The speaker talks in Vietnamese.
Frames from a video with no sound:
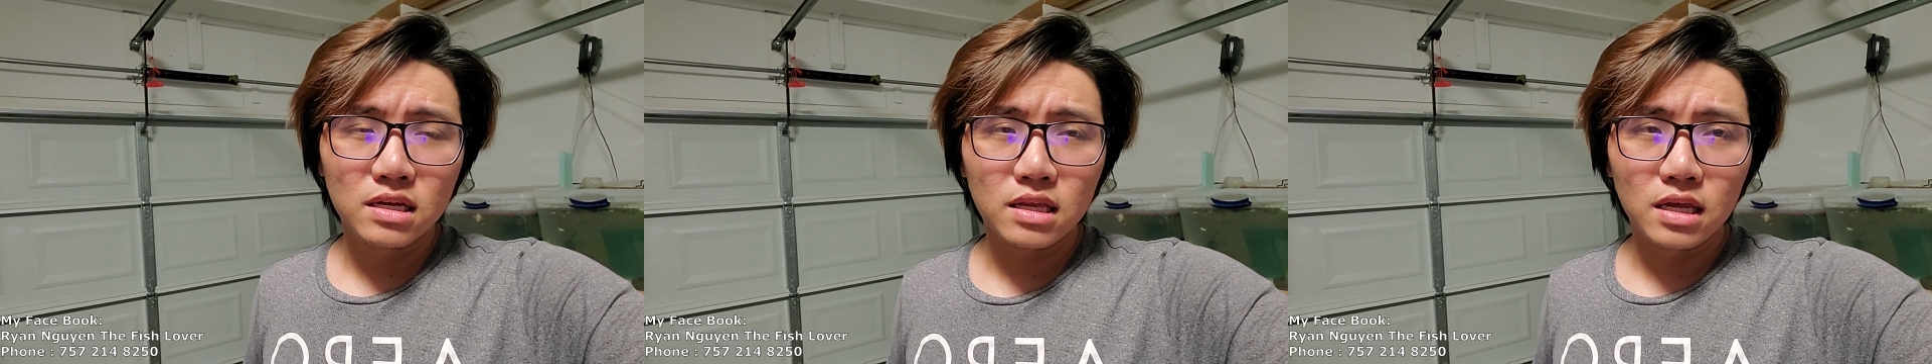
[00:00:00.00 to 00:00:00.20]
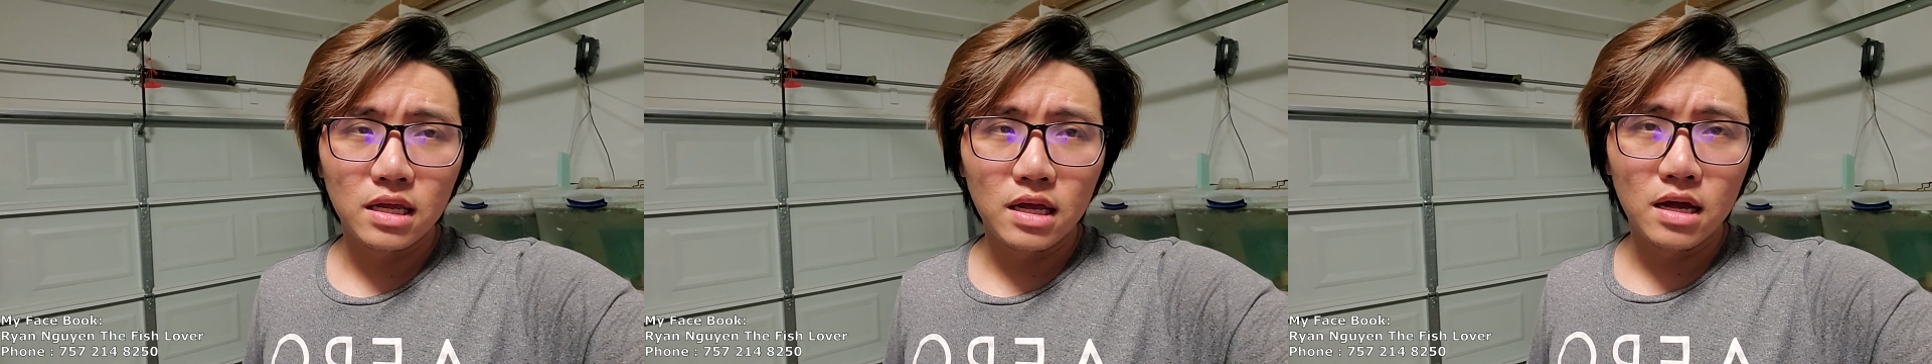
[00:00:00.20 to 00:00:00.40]

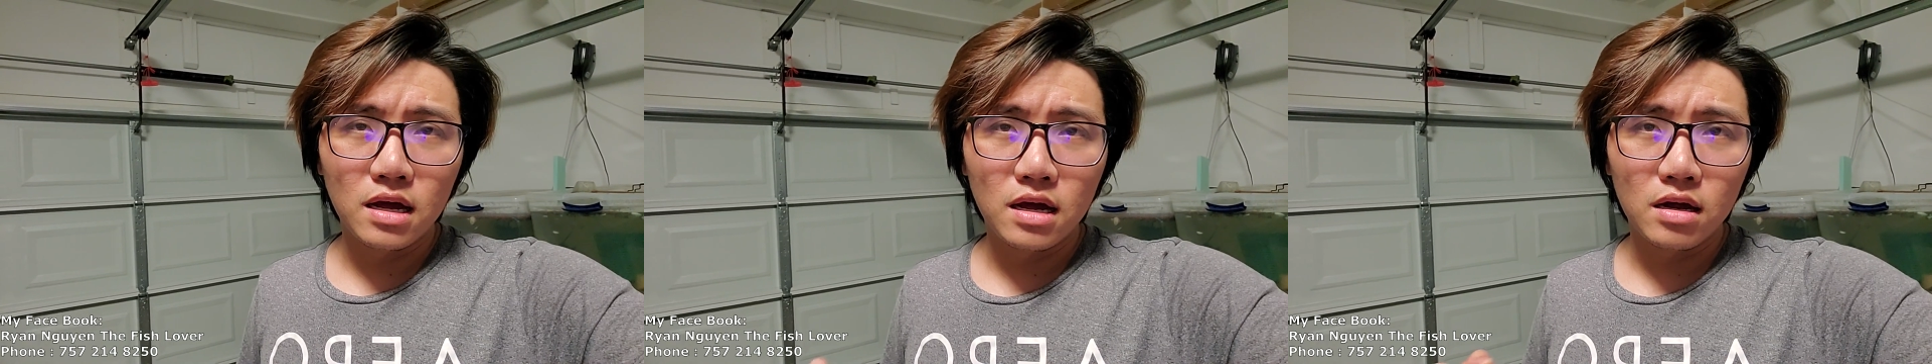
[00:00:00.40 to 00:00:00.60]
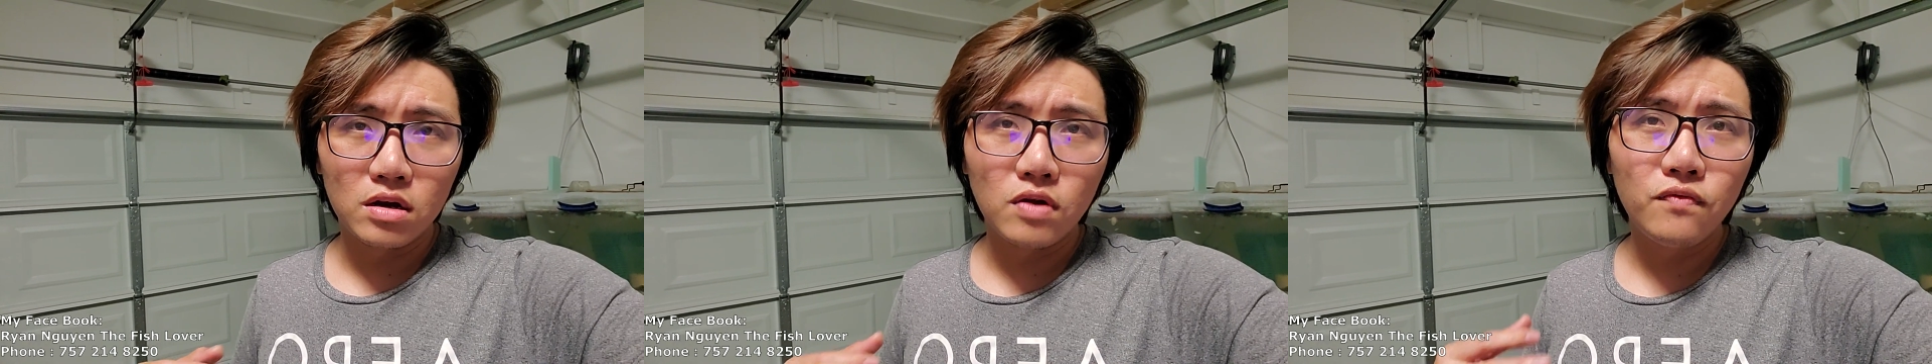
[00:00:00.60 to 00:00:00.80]
thì
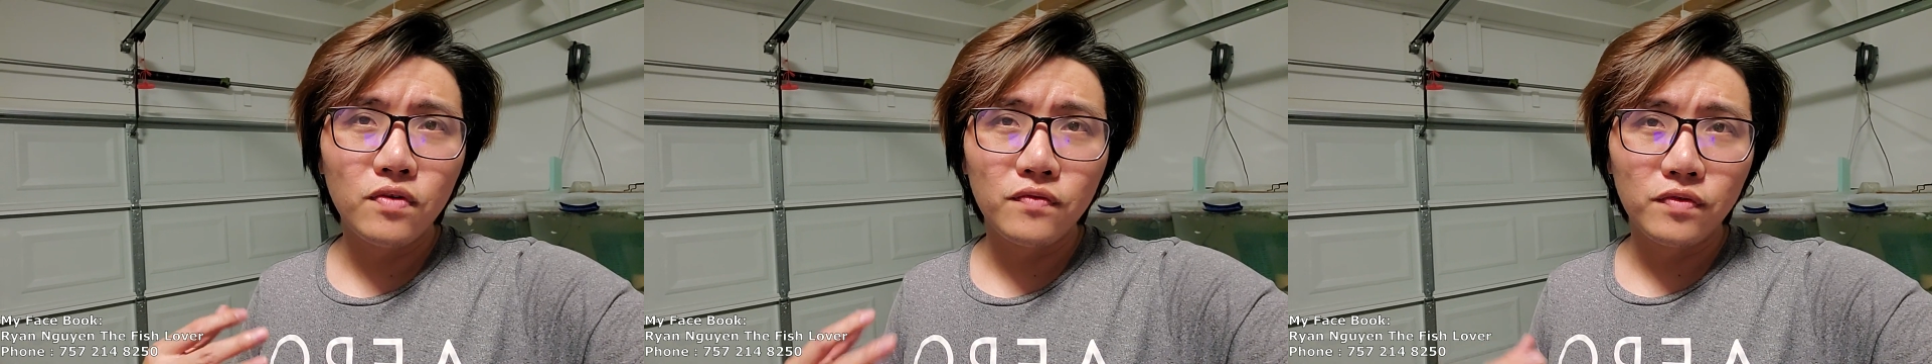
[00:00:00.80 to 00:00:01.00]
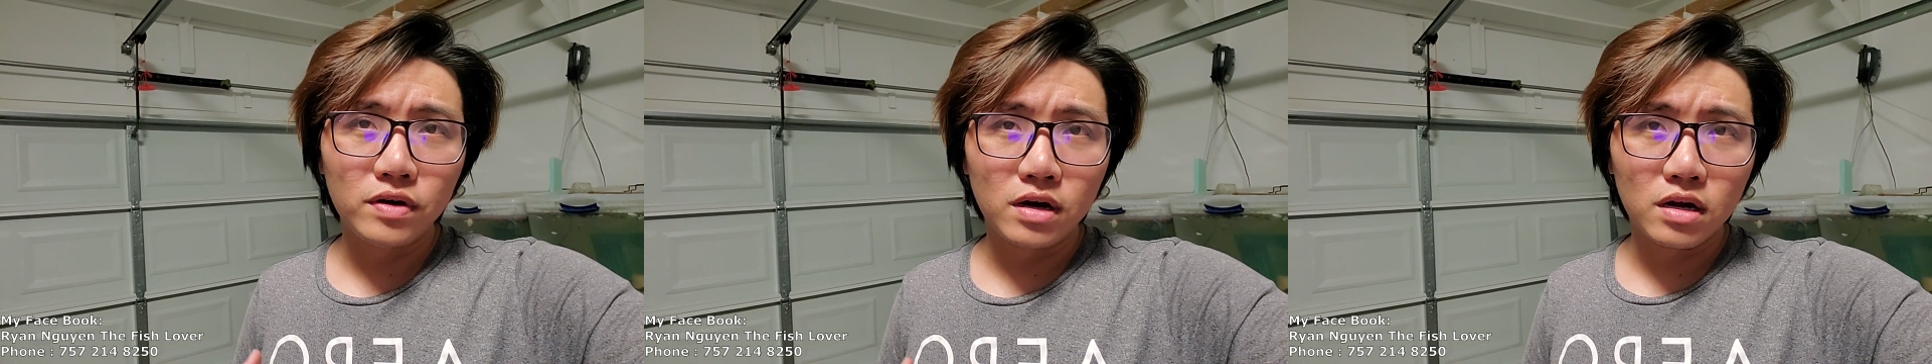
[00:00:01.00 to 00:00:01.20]
uh, nó
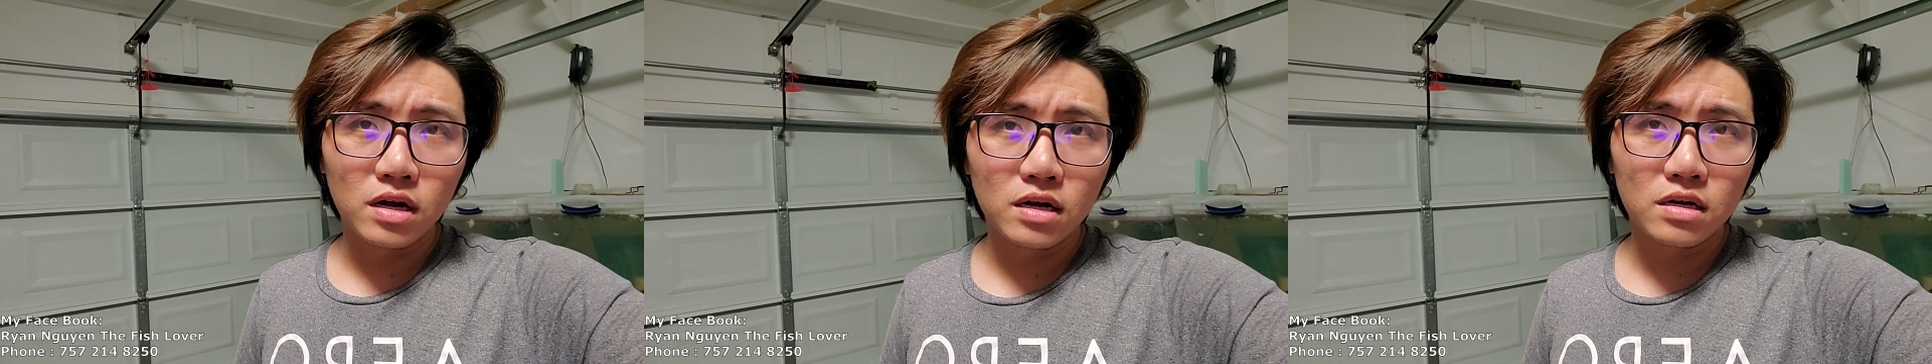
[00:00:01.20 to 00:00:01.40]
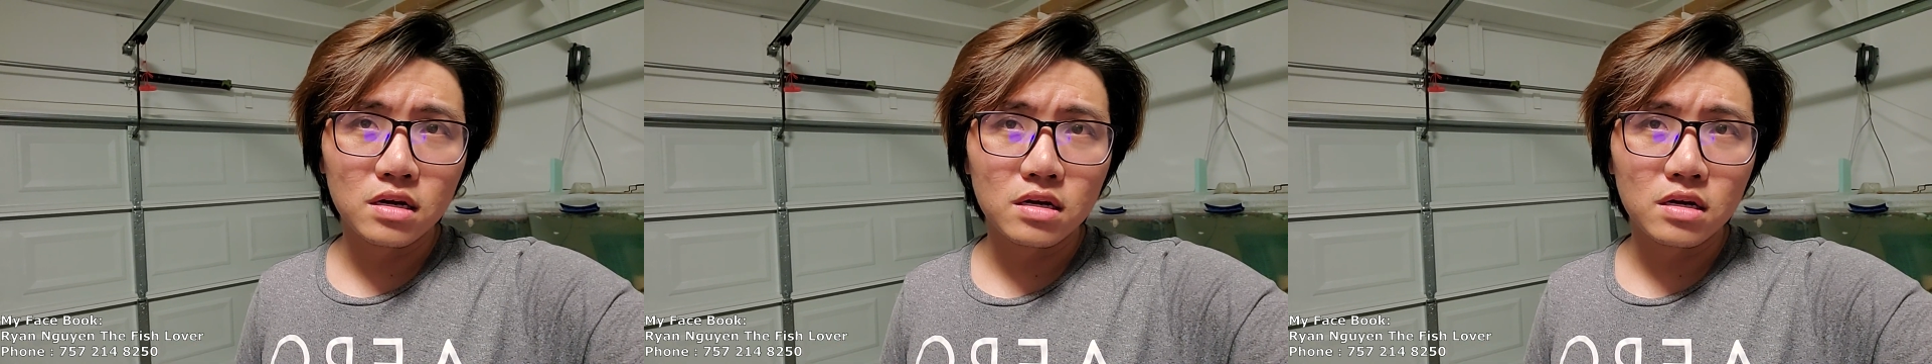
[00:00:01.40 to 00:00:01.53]
vừa vừa thôi,